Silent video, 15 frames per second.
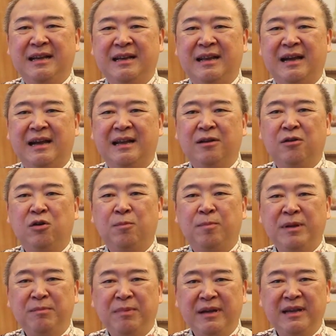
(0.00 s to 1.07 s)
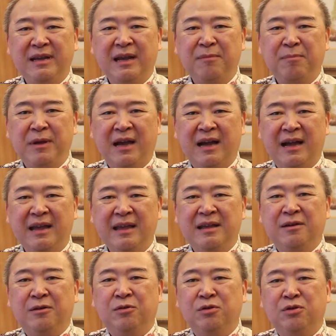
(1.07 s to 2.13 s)
dan Open Banking
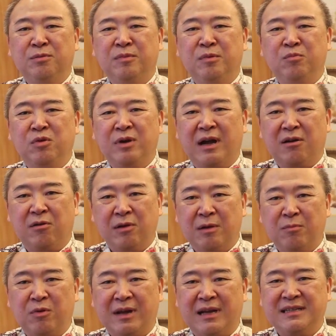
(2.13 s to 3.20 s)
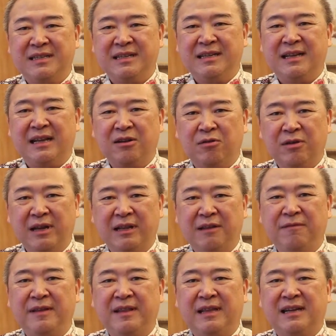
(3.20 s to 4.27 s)
API untuk membuka kolaborasi dan
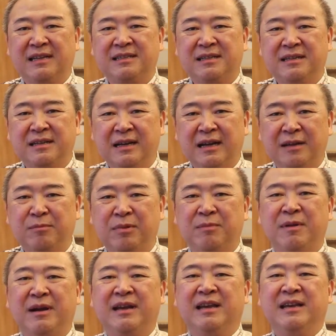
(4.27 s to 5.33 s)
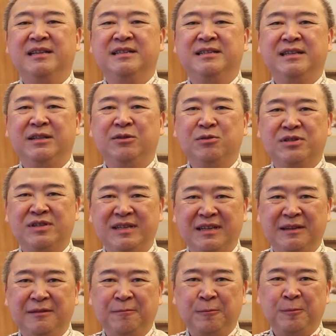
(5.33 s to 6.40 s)
konektivitas dengan berbagai
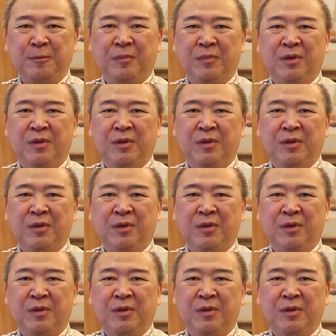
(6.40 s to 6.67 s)
institusi